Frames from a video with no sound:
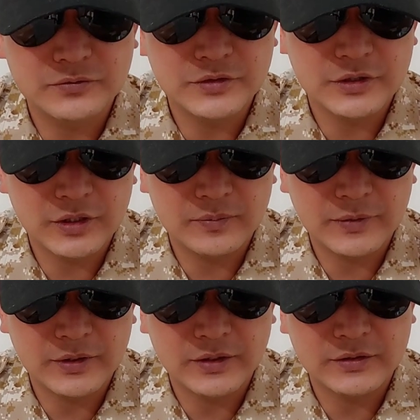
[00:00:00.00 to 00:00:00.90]

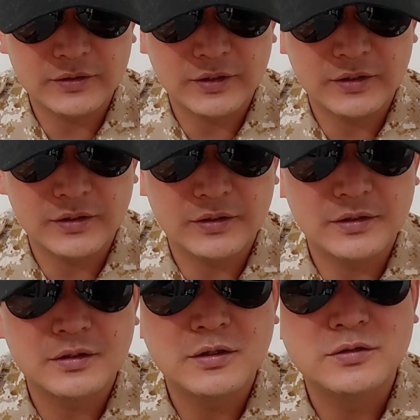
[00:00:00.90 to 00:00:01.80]
중대장반에 이제 예,